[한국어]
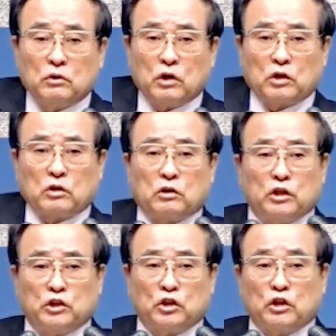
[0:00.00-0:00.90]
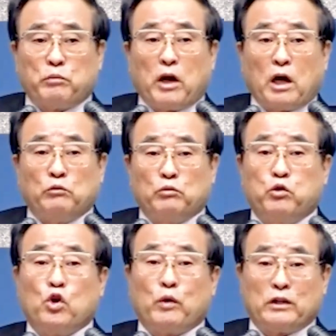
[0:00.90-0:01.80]
그래서 거짓 선지 발람을
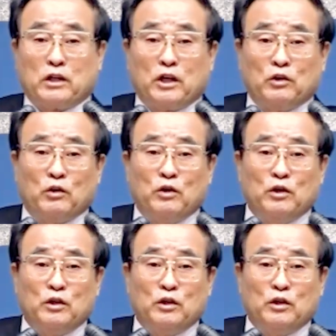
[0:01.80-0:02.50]
불러왔잖아요.